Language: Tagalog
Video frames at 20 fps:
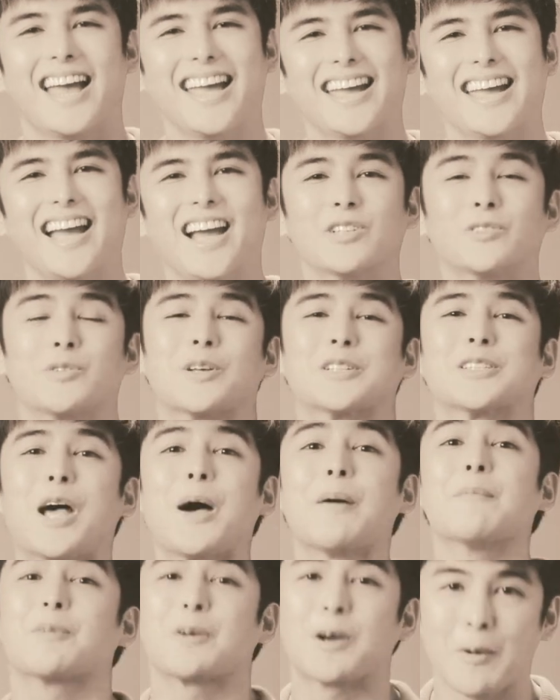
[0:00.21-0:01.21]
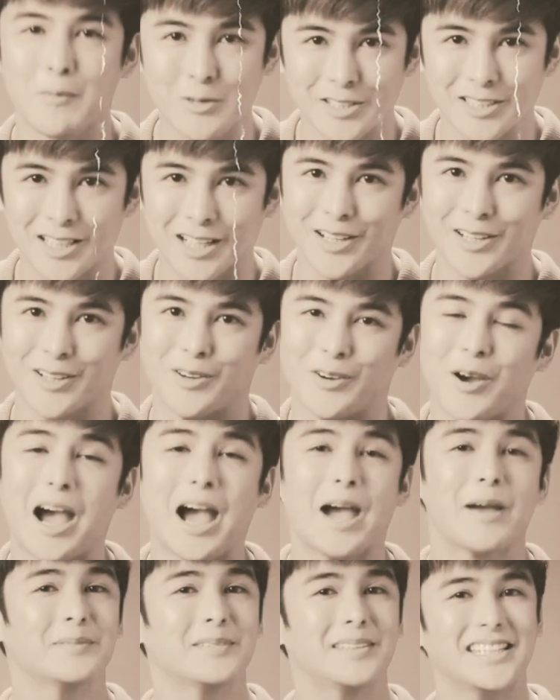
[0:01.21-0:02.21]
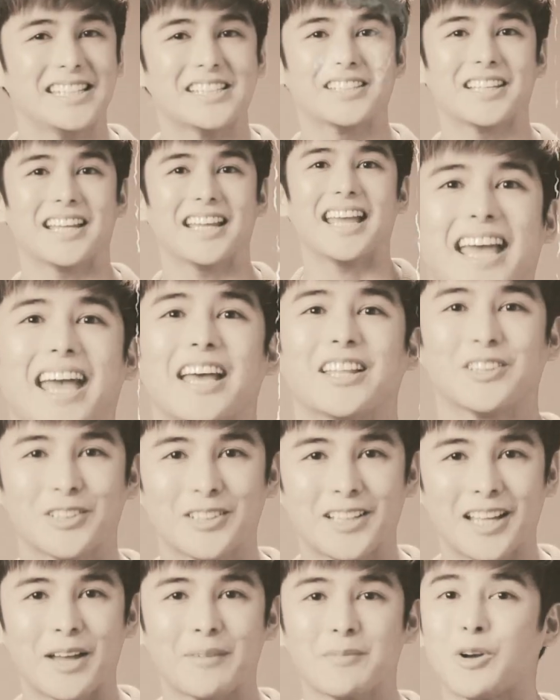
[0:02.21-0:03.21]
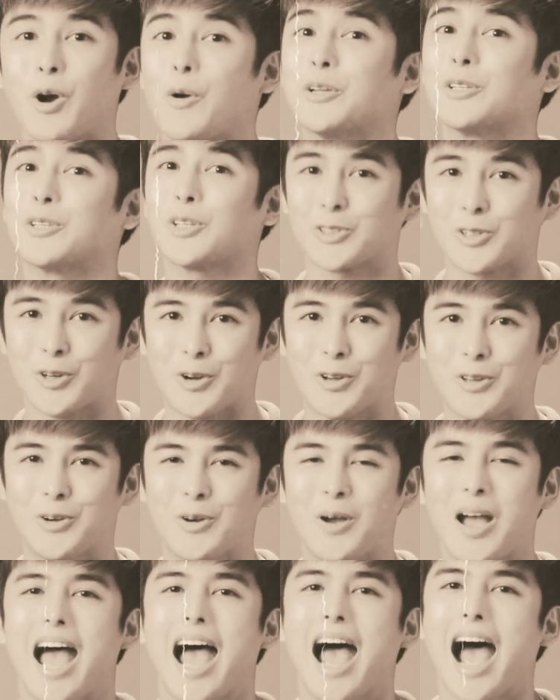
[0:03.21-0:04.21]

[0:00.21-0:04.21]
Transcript: Hey guys, what's up? Kumusta kayo? I'm TJ and today I'm going to show you